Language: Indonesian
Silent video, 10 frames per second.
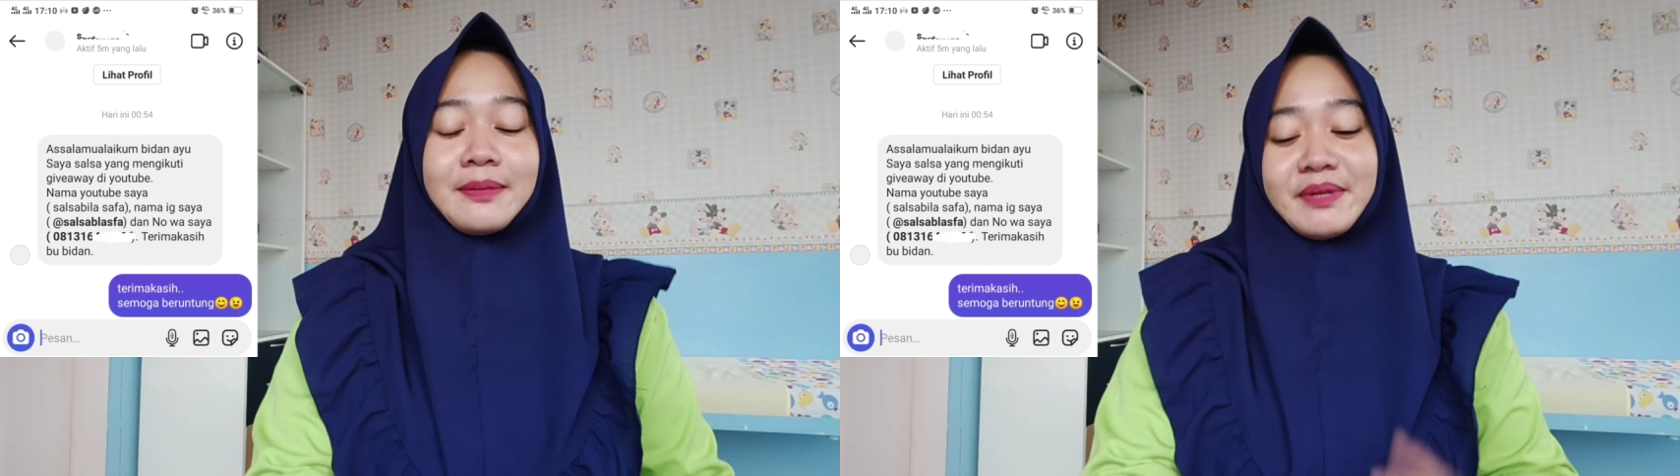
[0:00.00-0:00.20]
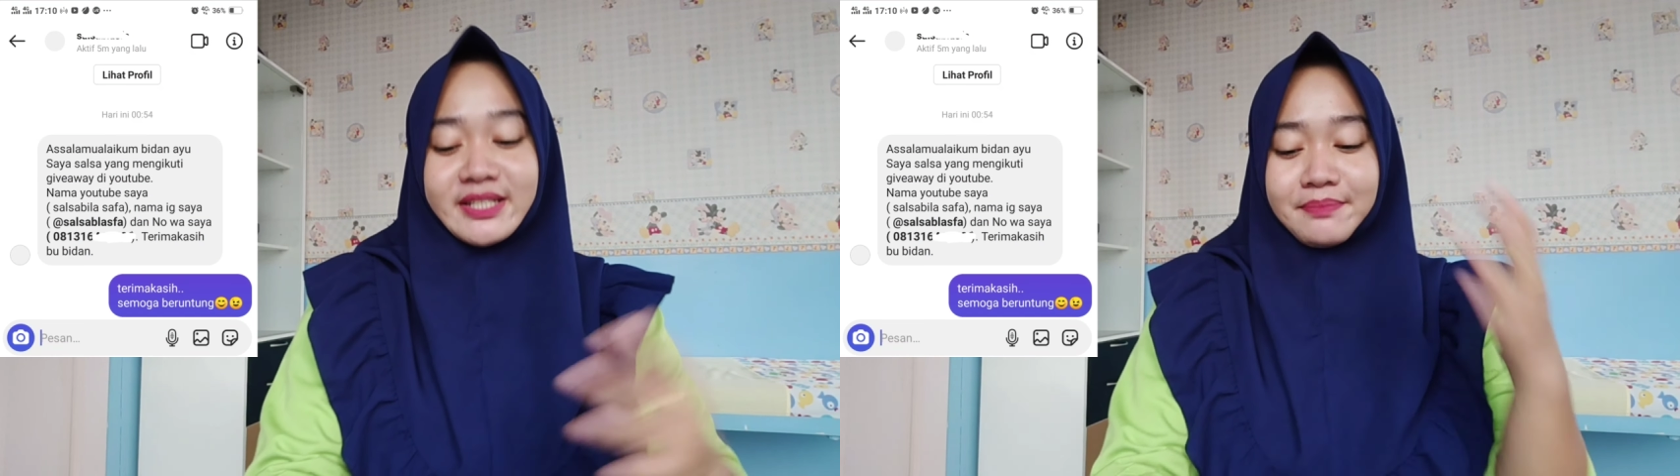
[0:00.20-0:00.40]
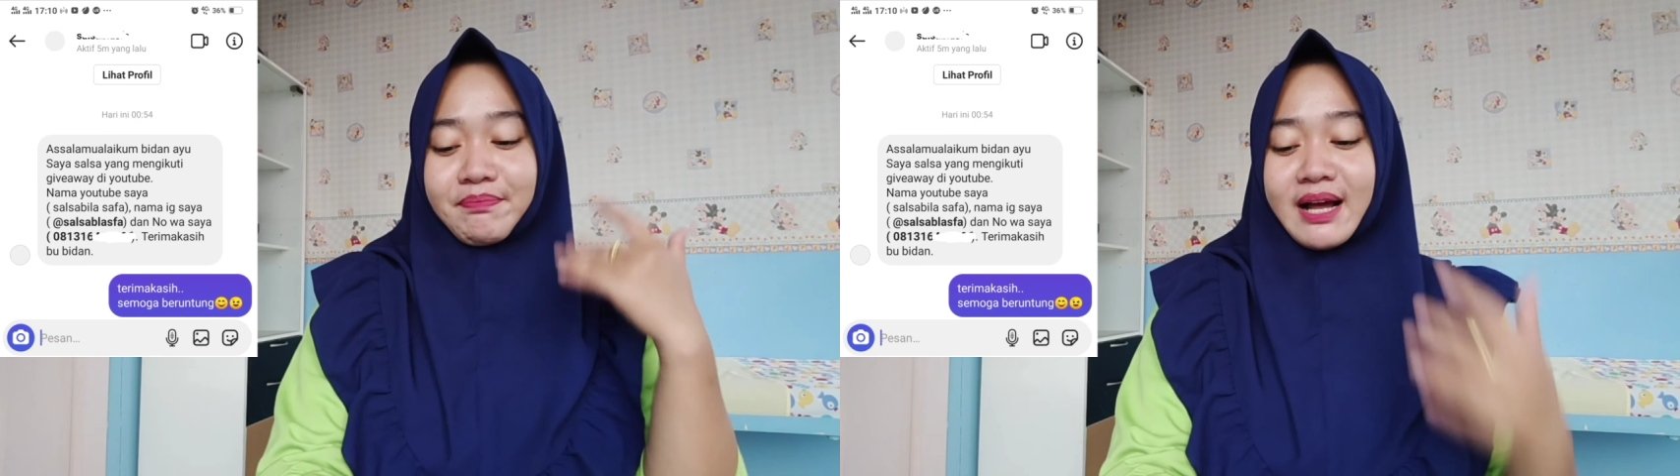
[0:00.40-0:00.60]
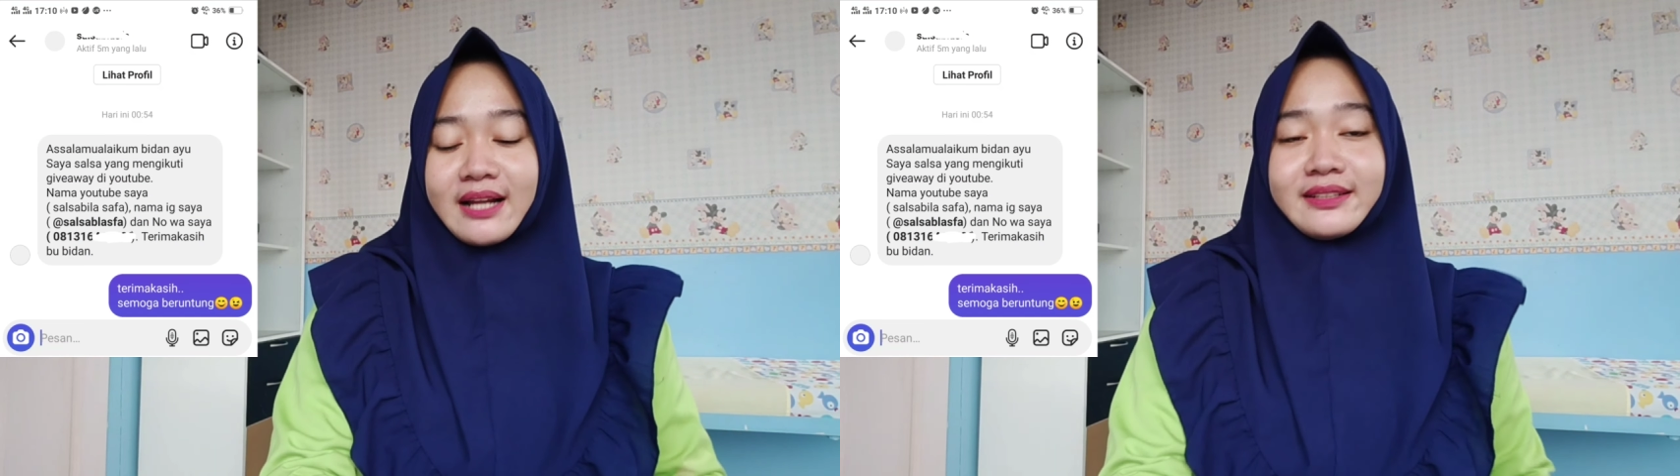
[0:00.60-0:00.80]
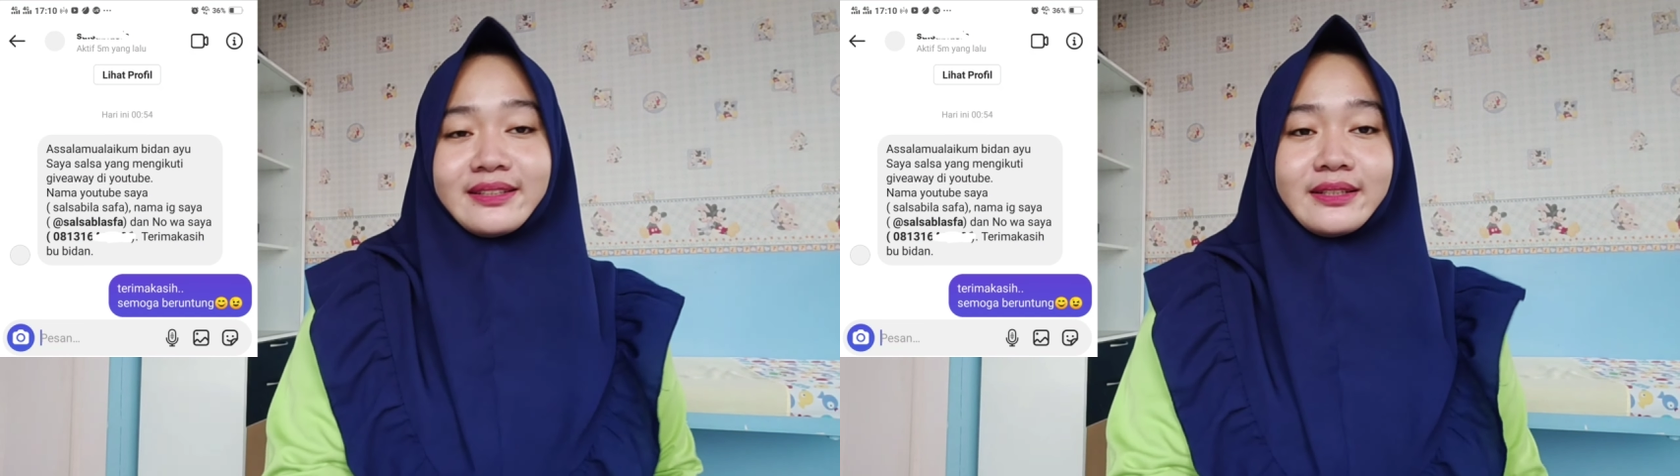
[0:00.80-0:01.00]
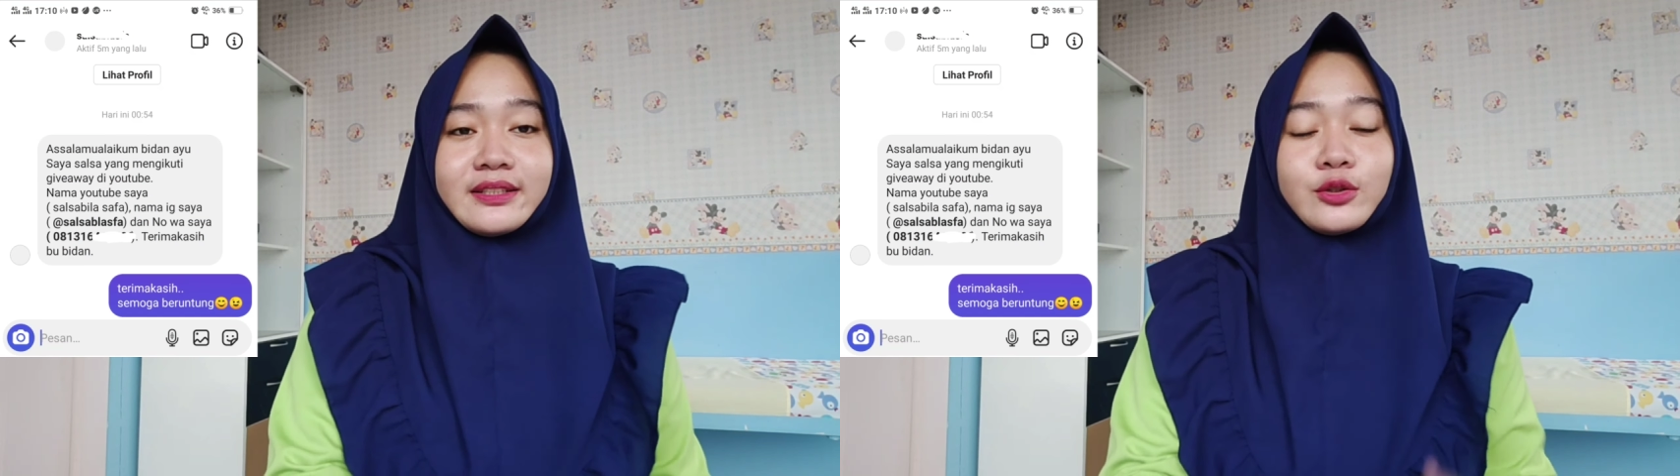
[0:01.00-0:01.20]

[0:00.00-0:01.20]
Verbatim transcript: lebih cepat